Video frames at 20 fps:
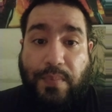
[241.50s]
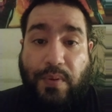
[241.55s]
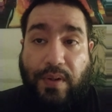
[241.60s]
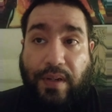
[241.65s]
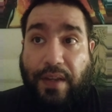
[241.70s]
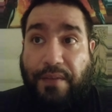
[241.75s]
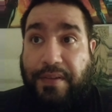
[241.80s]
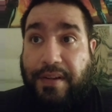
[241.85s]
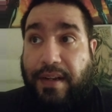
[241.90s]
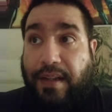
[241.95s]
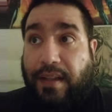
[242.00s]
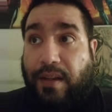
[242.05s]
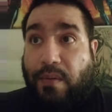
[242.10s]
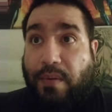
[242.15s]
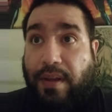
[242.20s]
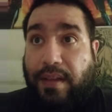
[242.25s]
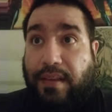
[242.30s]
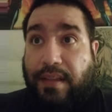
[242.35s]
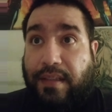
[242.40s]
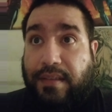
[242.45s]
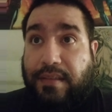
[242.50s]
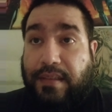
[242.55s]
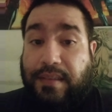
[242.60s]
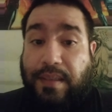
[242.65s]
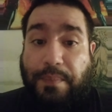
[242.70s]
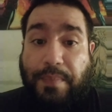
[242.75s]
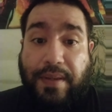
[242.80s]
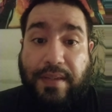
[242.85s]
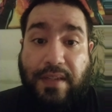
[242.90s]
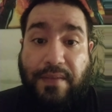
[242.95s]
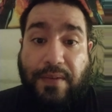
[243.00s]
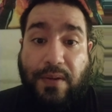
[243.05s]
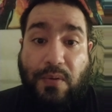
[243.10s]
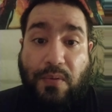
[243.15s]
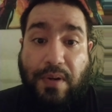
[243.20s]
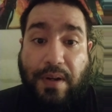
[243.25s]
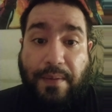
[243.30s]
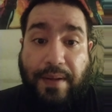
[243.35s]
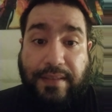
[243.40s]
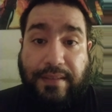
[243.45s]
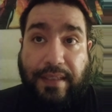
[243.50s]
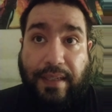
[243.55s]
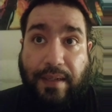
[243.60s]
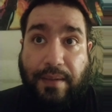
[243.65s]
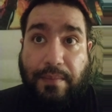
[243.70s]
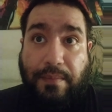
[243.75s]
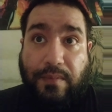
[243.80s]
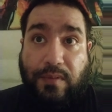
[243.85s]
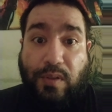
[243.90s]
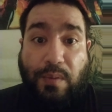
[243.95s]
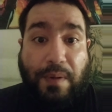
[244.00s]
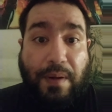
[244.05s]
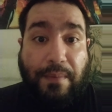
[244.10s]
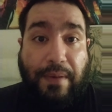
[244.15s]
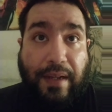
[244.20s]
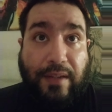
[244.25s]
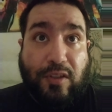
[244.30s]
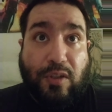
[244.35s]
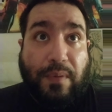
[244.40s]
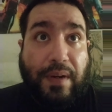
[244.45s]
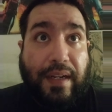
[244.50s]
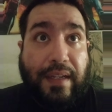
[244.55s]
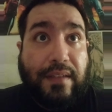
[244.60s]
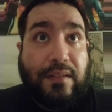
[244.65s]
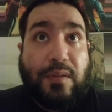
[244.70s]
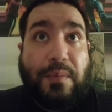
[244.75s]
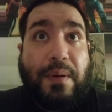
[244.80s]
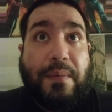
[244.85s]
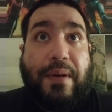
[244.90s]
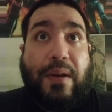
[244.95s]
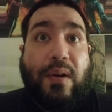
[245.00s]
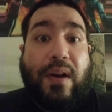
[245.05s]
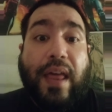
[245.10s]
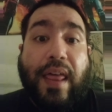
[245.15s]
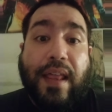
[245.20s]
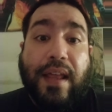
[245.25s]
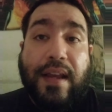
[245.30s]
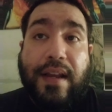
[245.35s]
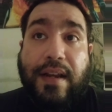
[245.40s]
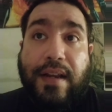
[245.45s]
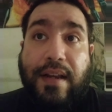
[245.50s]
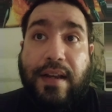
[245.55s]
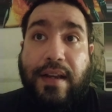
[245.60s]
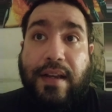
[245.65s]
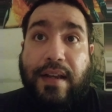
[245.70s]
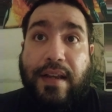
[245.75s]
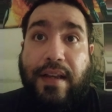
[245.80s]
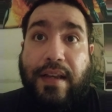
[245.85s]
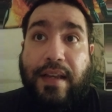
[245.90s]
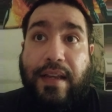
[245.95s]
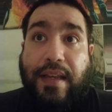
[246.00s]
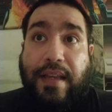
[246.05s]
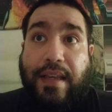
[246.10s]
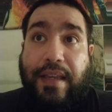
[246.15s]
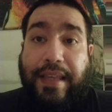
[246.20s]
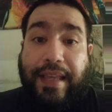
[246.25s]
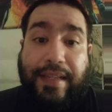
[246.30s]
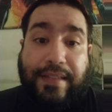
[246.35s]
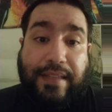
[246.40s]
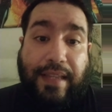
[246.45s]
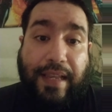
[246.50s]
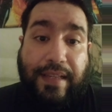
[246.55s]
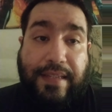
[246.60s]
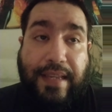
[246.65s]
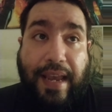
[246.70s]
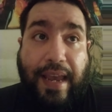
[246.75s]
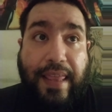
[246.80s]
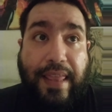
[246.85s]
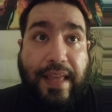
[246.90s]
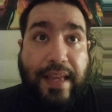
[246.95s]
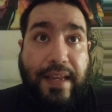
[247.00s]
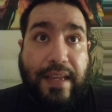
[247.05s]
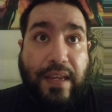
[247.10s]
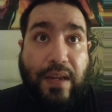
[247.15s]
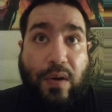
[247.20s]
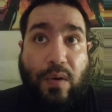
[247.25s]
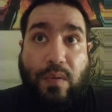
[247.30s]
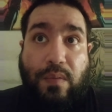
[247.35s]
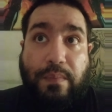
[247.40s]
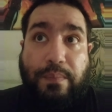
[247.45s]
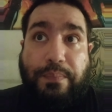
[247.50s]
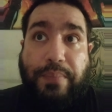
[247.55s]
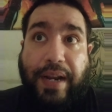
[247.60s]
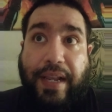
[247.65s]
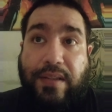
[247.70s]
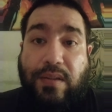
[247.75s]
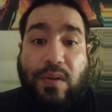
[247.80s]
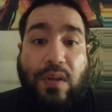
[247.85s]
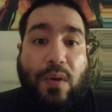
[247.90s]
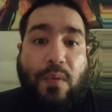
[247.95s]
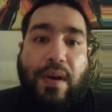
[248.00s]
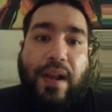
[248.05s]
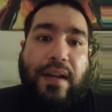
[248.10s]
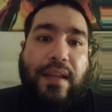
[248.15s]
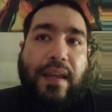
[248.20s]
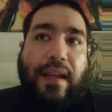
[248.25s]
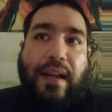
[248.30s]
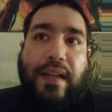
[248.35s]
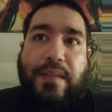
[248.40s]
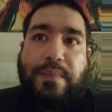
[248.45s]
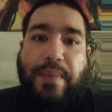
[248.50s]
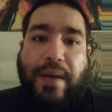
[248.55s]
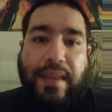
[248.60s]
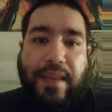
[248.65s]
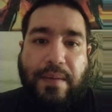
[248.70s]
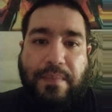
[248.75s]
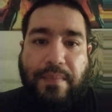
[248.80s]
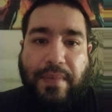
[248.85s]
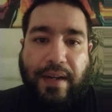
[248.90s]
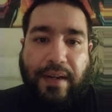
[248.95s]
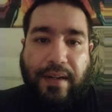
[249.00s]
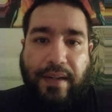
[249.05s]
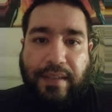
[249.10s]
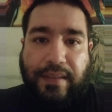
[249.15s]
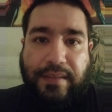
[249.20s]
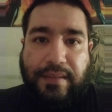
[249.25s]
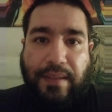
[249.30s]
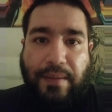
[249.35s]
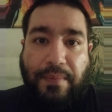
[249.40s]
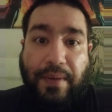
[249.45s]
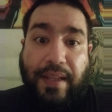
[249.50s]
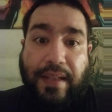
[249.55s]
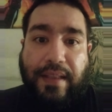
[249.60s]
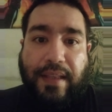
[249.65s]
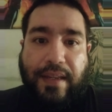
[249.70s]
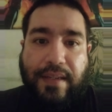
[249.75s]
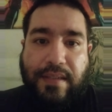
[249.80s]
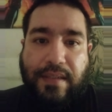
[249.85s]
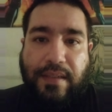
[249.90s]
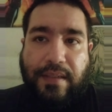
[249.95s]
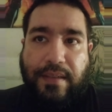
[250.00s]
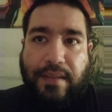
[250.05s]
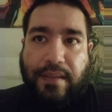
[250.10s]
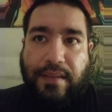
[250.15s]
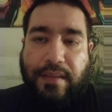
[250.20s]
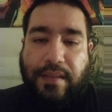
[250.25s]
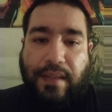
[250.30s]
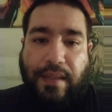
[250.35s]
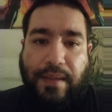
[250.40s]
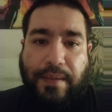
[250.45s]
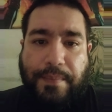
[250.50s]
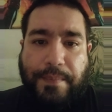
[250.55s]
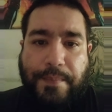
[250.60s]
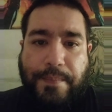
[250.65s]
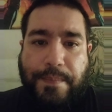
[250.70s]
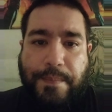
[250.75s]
porque al final de cuentas esa pinche figura va a estar sobre, sobre, sobrevalorada y escaseada y con un precio igual que el Spider-Man este, vintage, ¿sí?